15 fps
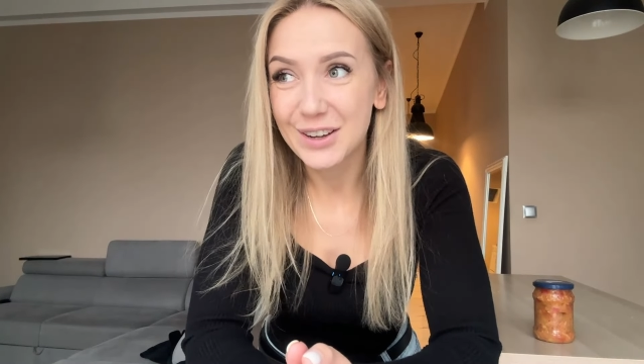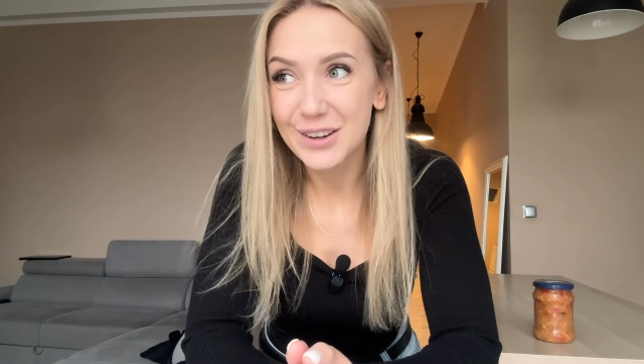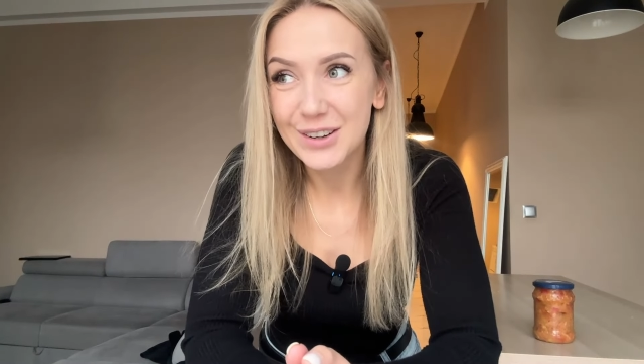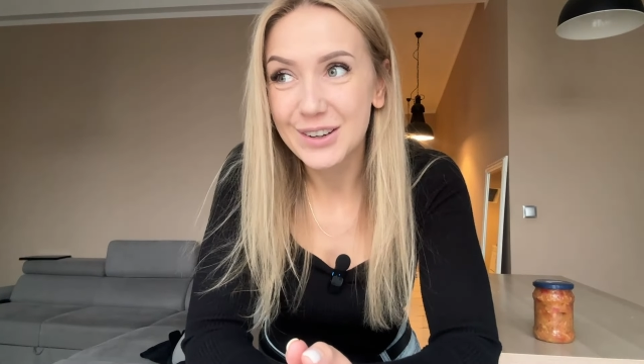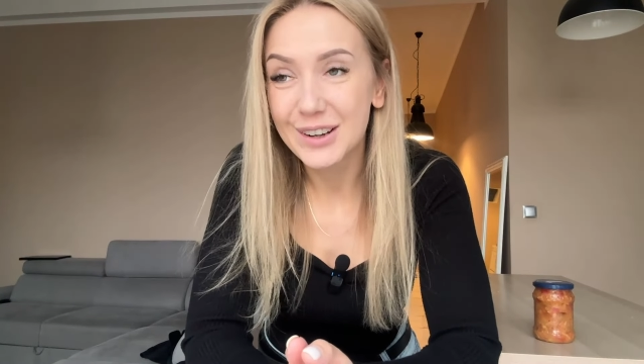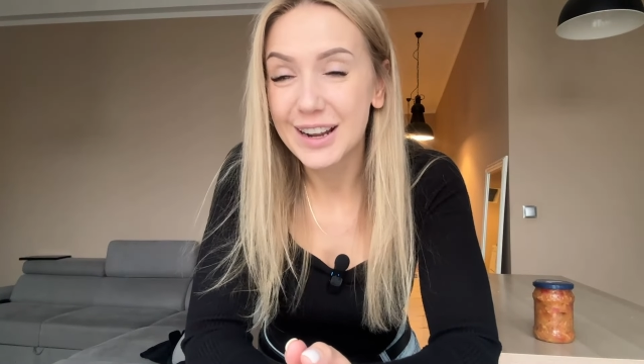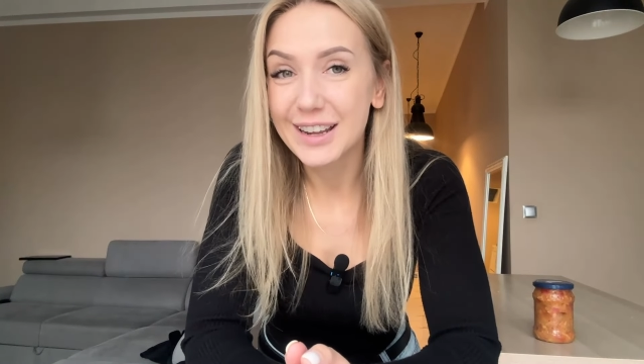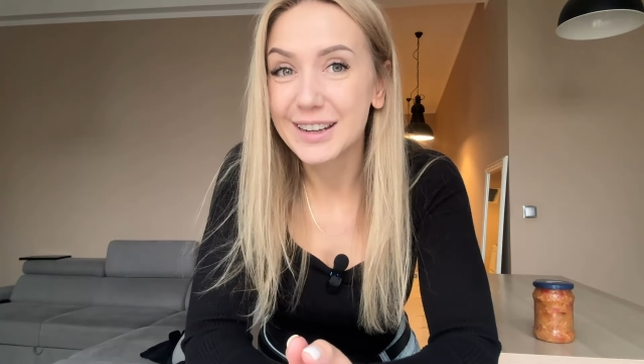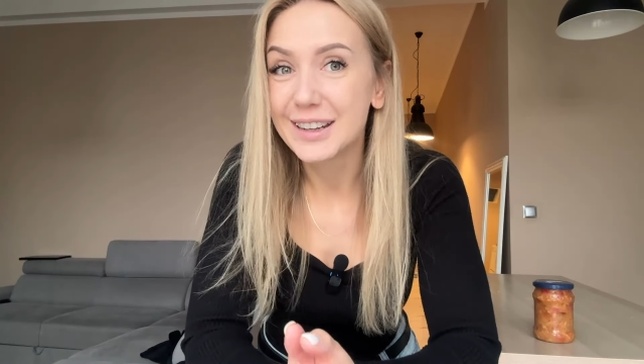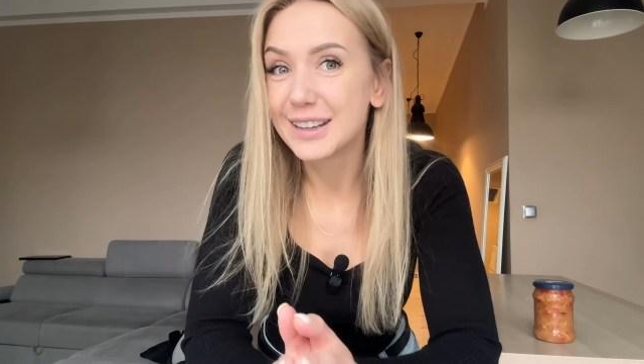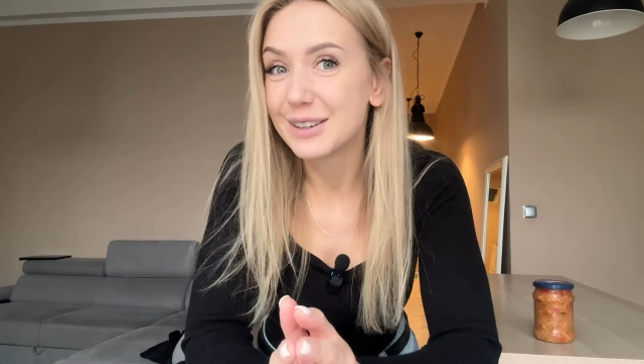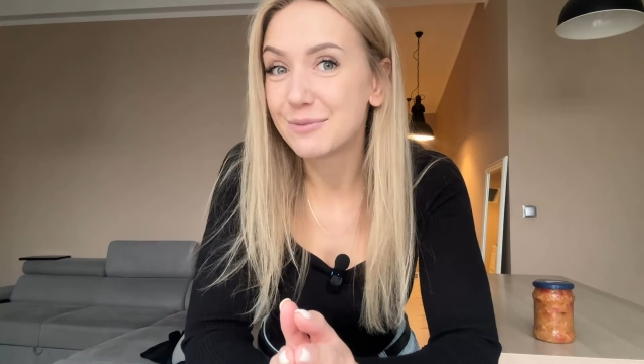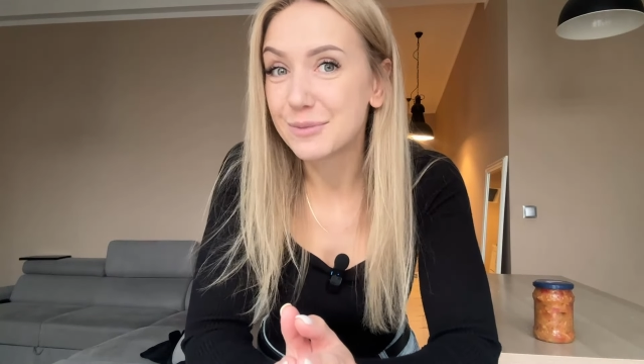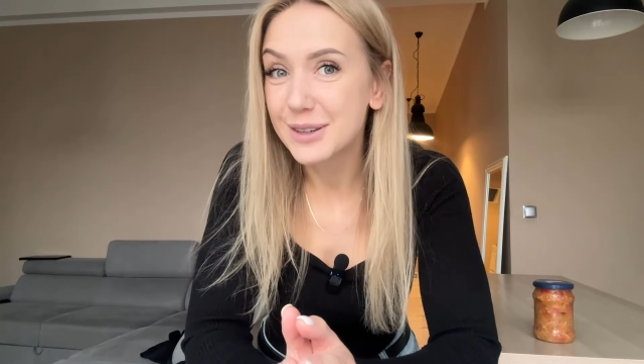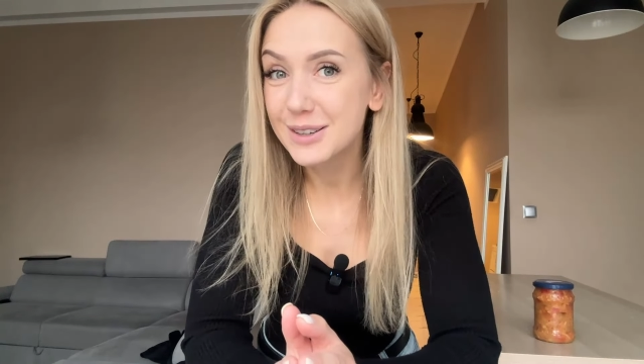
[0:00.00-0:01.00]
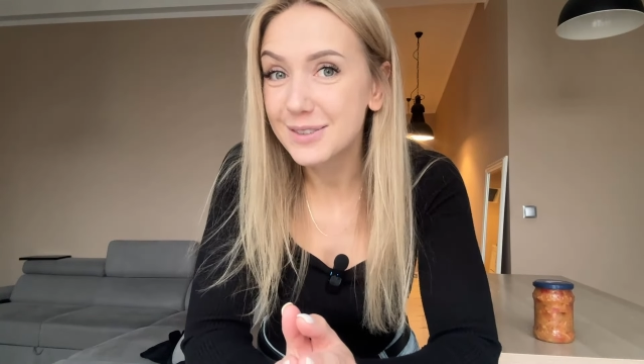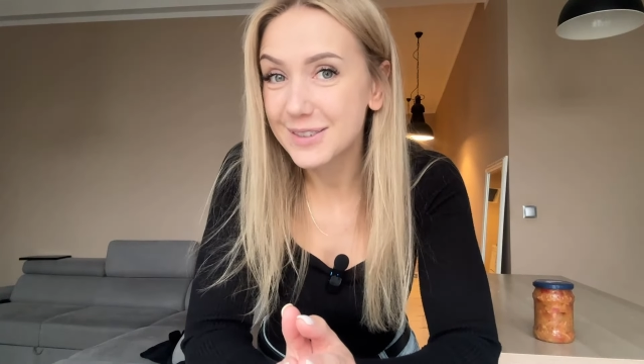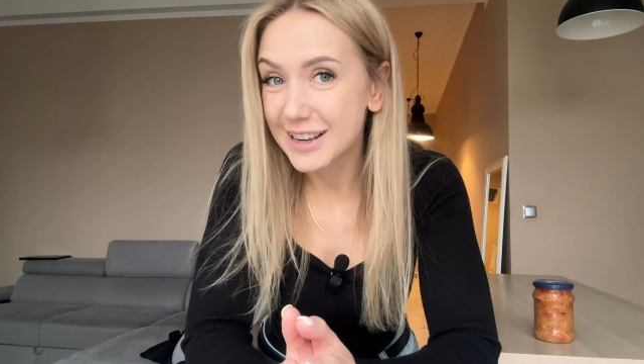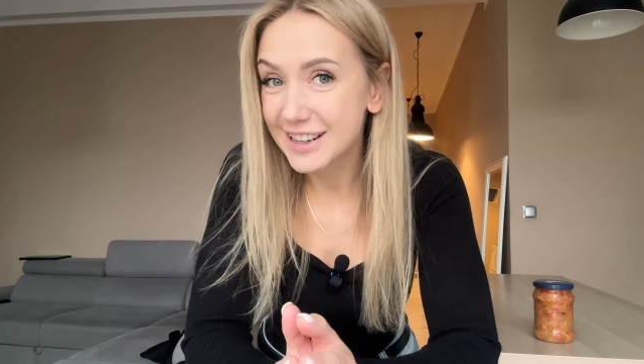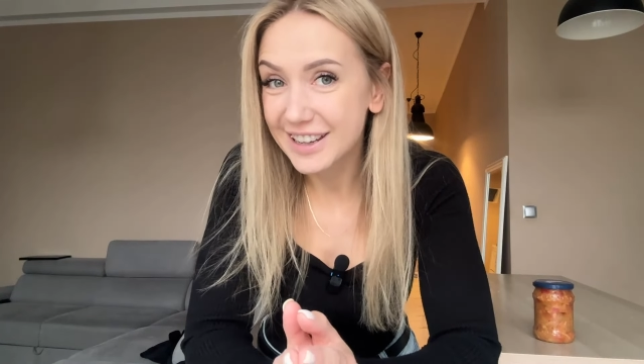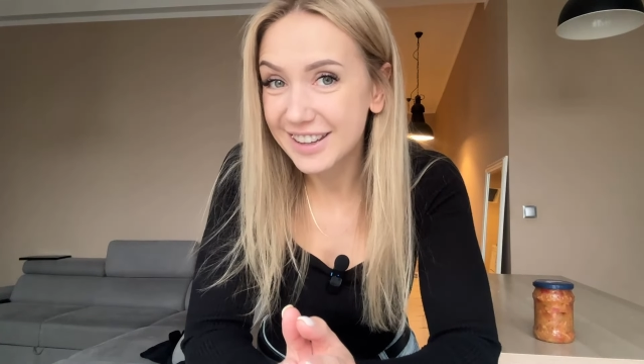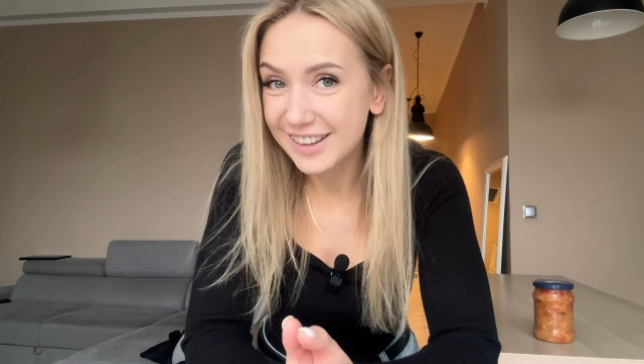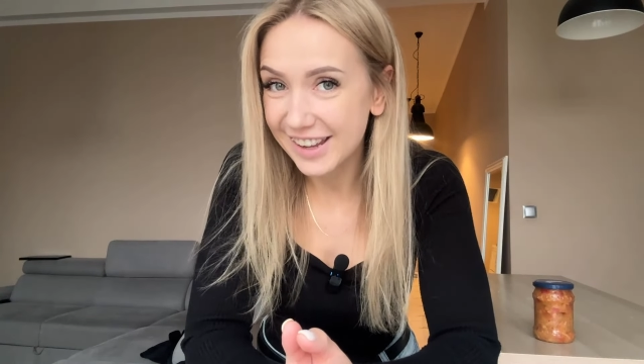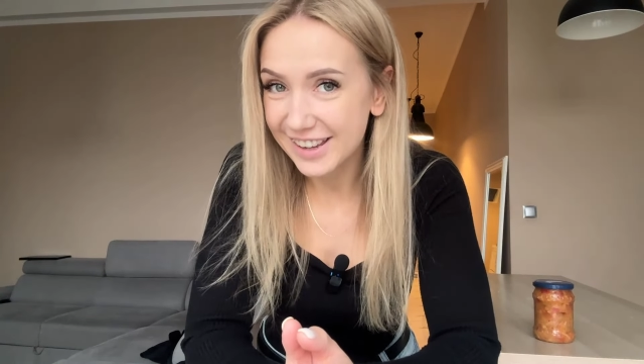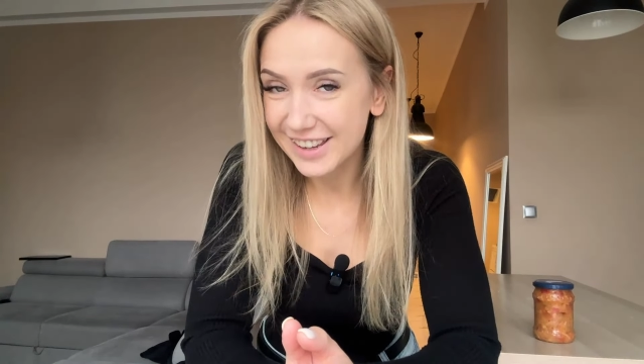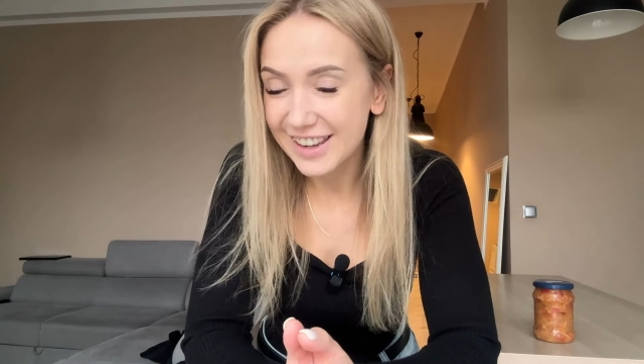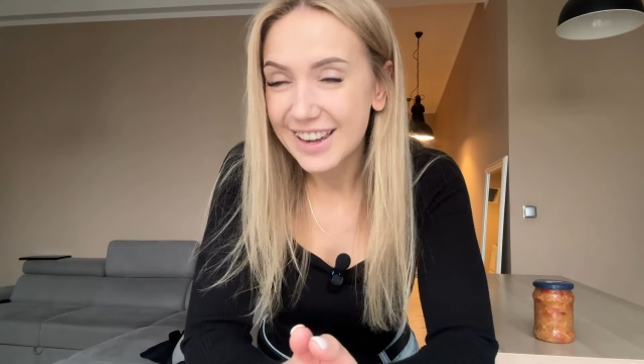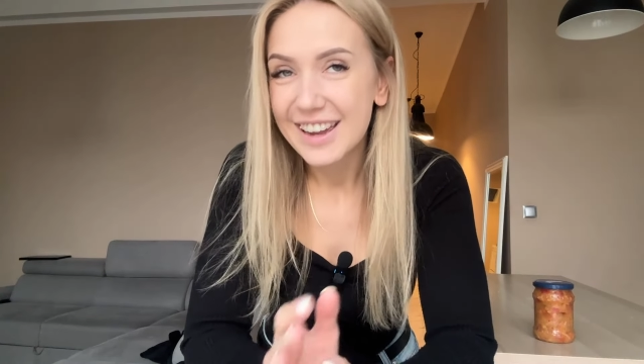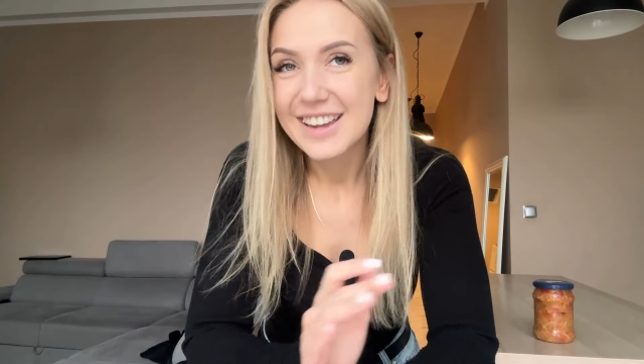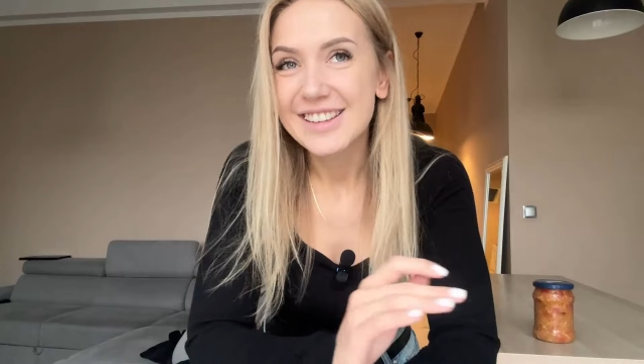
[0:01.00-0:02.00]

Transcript: to kolejny mój wielki dzień.